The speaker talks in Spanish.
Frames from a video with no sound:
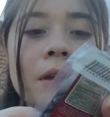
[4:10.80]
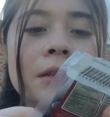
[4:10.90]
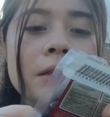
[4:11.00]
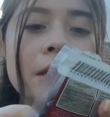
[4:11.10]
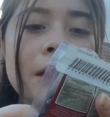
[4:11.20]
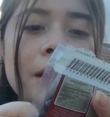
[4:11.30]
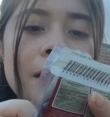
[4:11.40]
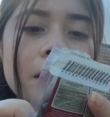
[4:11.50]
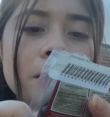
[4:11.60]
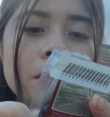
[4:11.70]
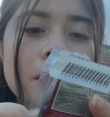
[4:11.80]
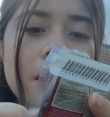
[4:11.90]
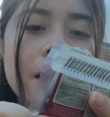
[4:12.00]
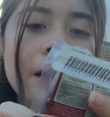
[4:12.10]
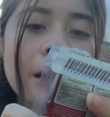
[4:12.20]
Este es
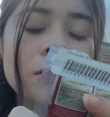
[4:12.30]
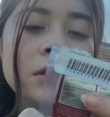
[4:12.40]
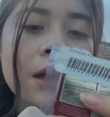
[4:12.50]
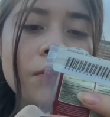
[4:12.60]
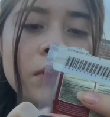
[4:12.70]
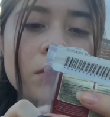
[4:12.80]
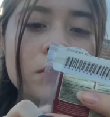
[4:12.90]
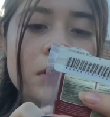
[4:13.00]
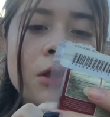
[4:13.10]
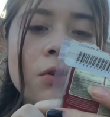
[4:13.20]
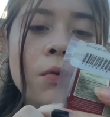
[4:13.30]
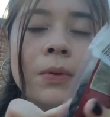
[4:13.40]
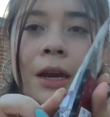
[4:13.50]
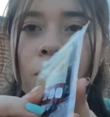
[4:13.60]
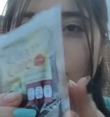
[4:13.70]
granos de café tostado
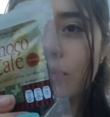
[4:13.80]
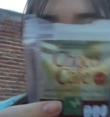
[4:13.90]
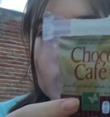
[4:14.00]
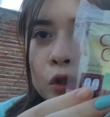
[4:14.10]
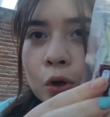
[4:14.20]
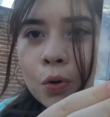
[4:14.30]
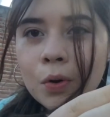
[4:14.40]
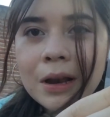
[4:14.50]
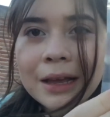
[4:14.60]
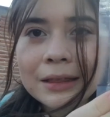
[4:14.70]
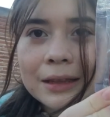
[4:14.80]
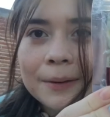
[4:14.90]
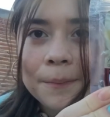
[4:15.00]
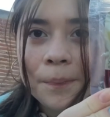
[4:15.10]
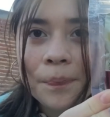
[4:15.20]
cubiertos con chocolate.